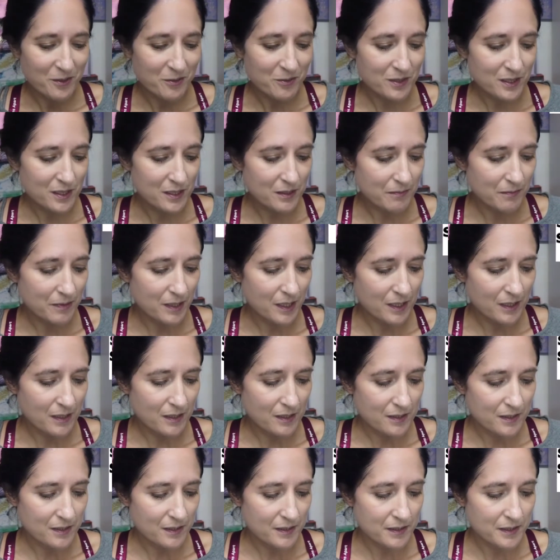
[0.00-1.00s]
Und
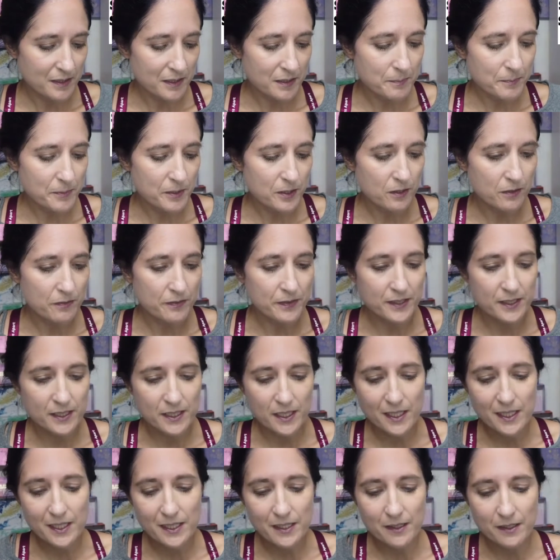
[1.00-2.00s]
zwar Slips of
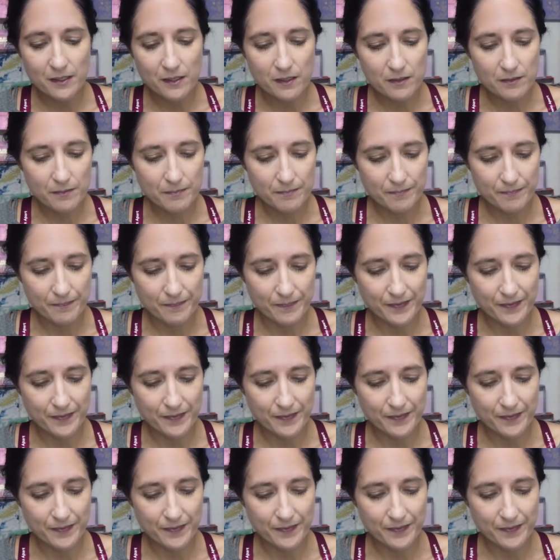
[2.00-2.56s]
Cider.